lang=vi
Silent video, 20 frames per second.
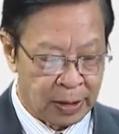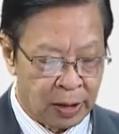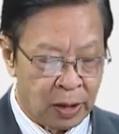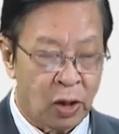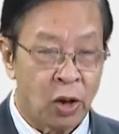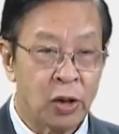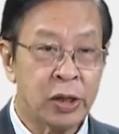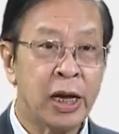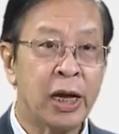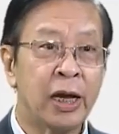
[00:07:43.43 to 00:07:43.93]

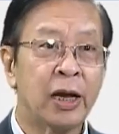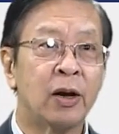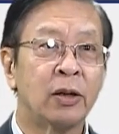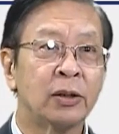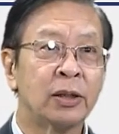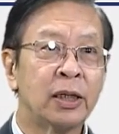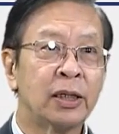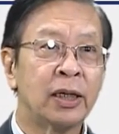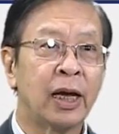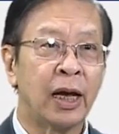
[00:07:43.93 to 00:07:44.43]
Hội nghị có
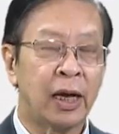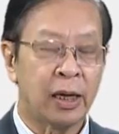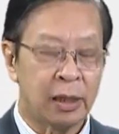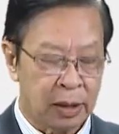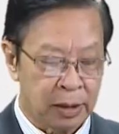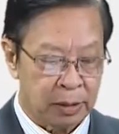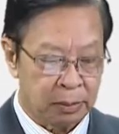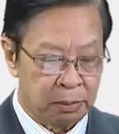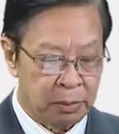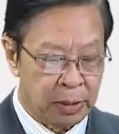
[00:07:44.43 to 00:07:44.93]
tất cả
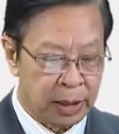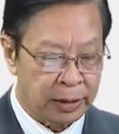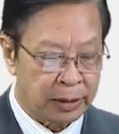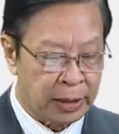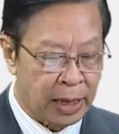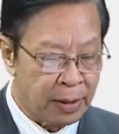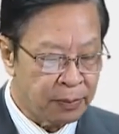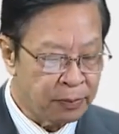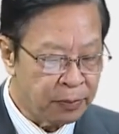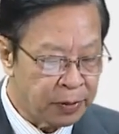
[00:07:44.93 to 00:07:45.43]

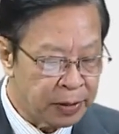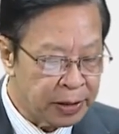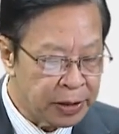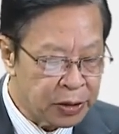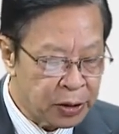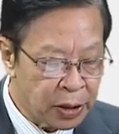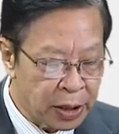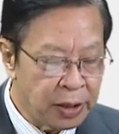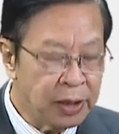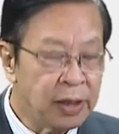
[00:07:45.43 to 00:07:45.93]
18 phiên
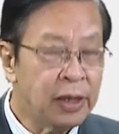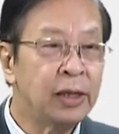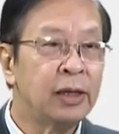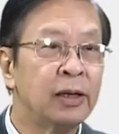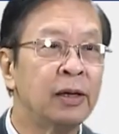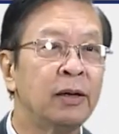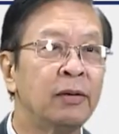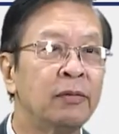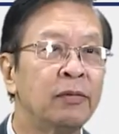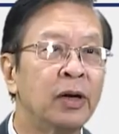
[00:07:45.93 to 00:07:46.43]
chính
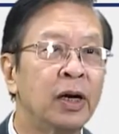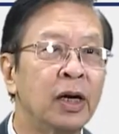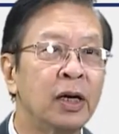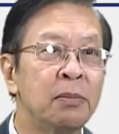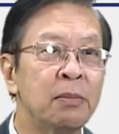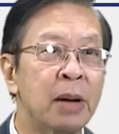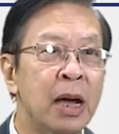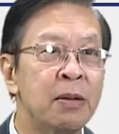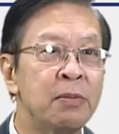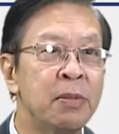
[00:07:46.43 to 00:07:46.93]
với
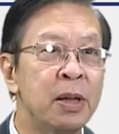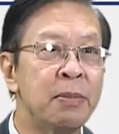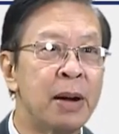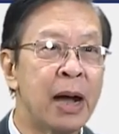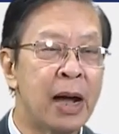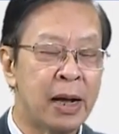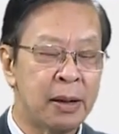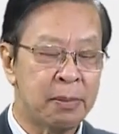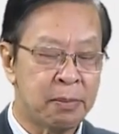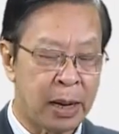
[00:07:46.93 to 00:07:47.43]

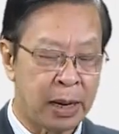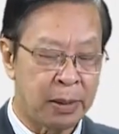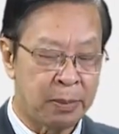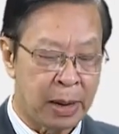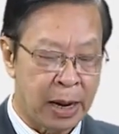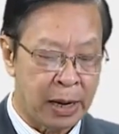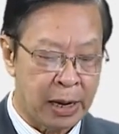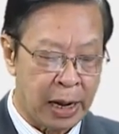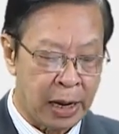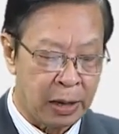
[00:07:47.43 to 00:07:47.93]
73 bài
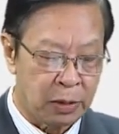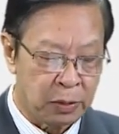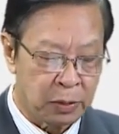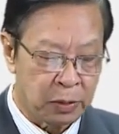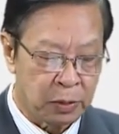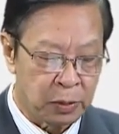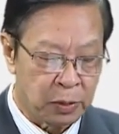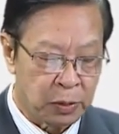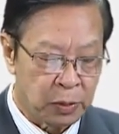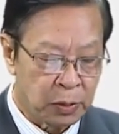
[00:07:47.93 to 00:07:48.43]
báo cáo
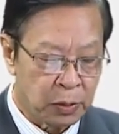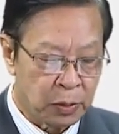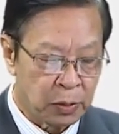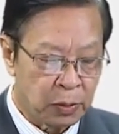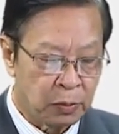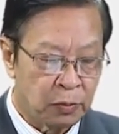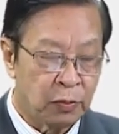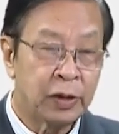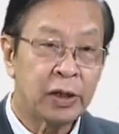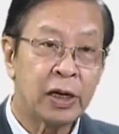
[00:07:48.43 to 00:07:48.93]

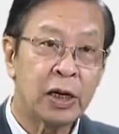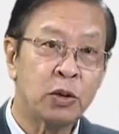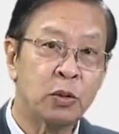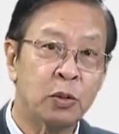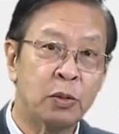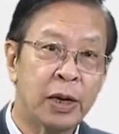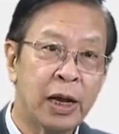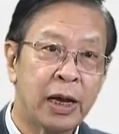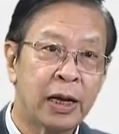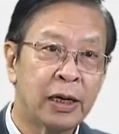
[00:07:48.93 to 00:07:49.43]
với các
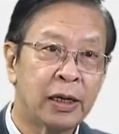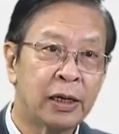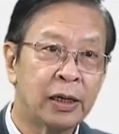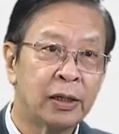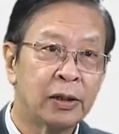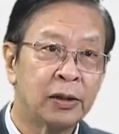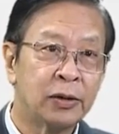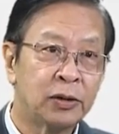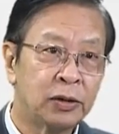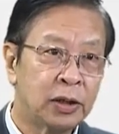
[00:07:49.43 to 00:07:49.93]
chủ đề
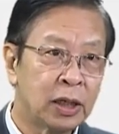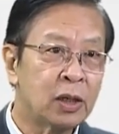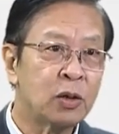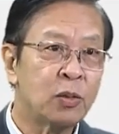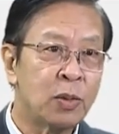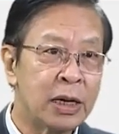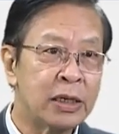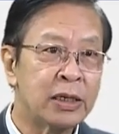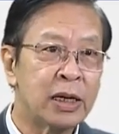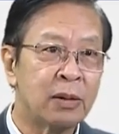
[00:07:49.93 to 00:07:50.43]
rất
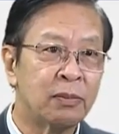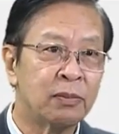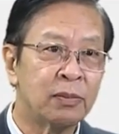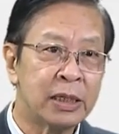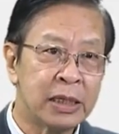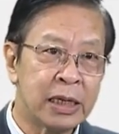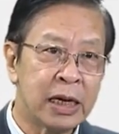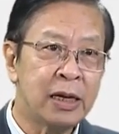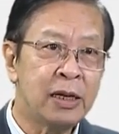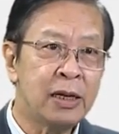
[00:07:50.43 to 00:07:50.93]
quan trọng và
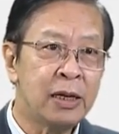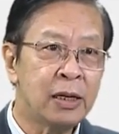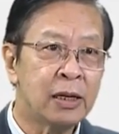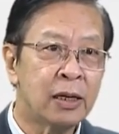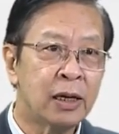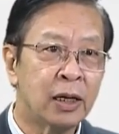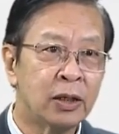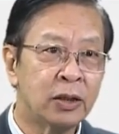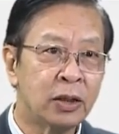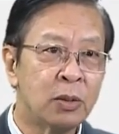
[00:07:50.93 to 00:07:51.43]
chính
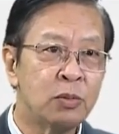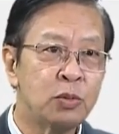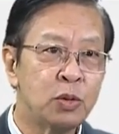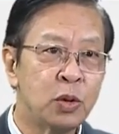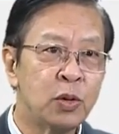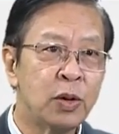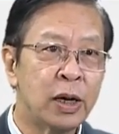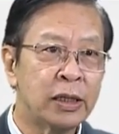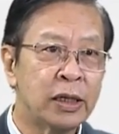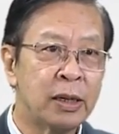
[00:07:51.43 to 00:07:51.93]
ở trong
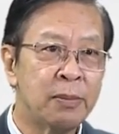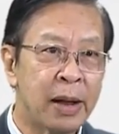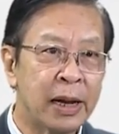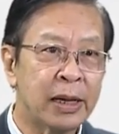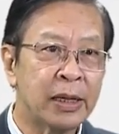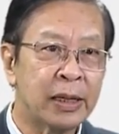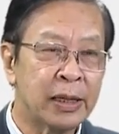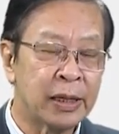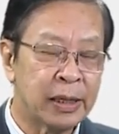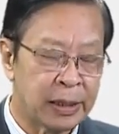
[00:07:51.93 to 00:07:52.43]
chuyên khoa tim mạch.
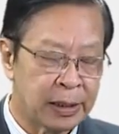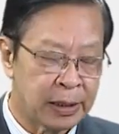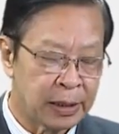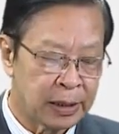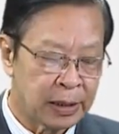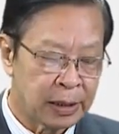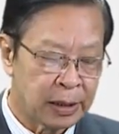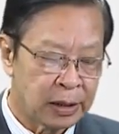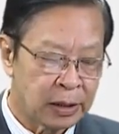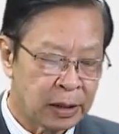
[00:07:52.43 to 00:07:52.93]

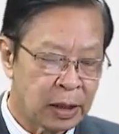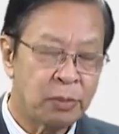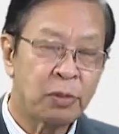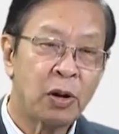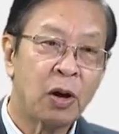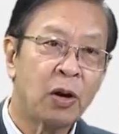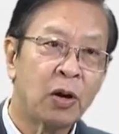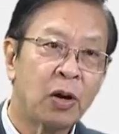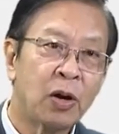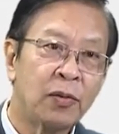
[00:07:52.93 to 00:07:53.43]
Trong
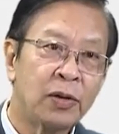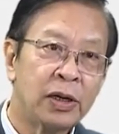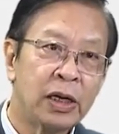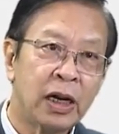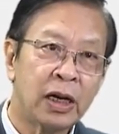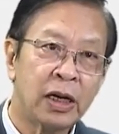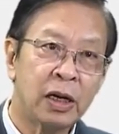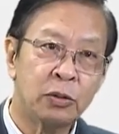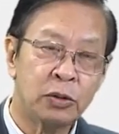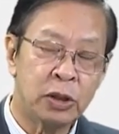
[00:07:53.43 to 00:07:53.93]
đó có vấn
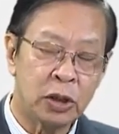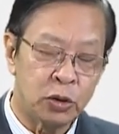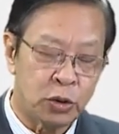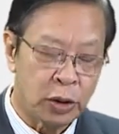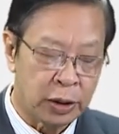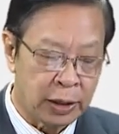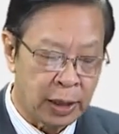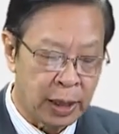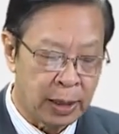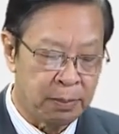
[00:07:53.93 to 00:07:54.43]
đề điều trị
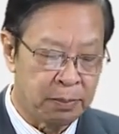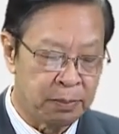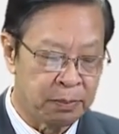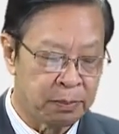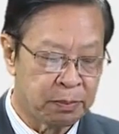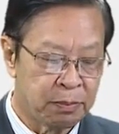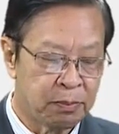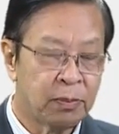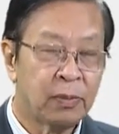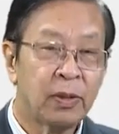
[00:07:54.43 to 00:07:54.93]
suy tim,
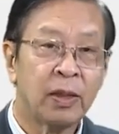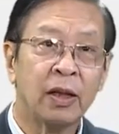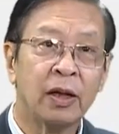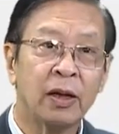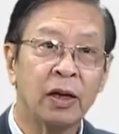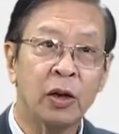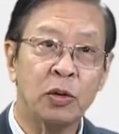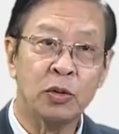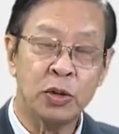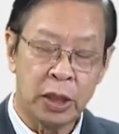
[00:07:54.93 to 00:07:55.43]

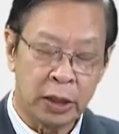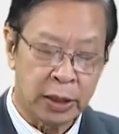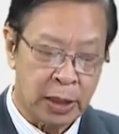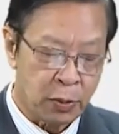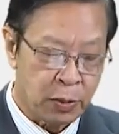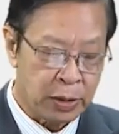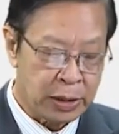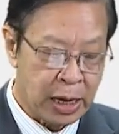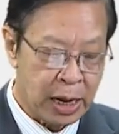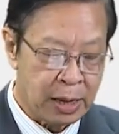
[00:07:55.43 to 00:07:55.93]
điều trị tăng
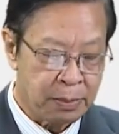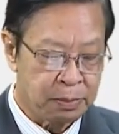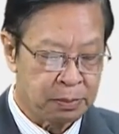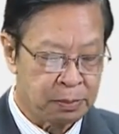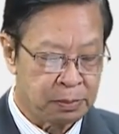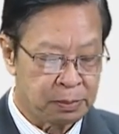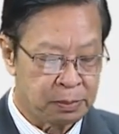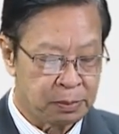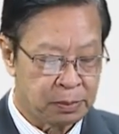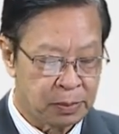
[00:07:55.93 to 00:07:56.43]
huyết áp,
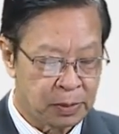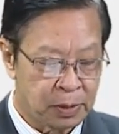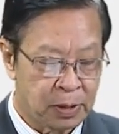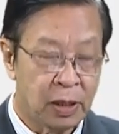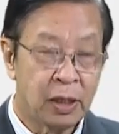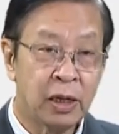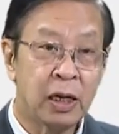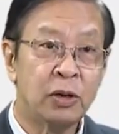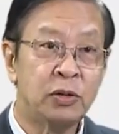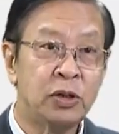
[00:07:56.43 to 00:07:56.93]

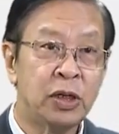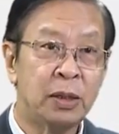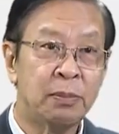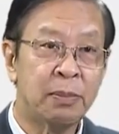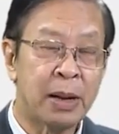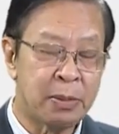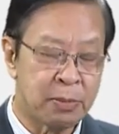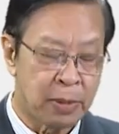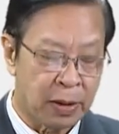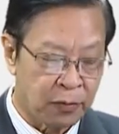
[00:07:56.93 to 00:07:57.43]
điều trị
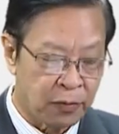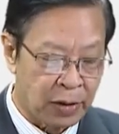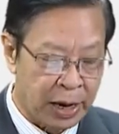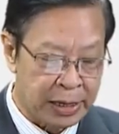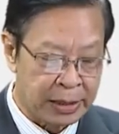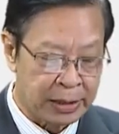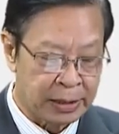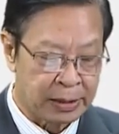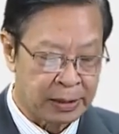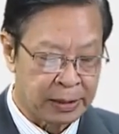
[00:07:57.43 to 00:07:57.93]
bệnh mạch vành,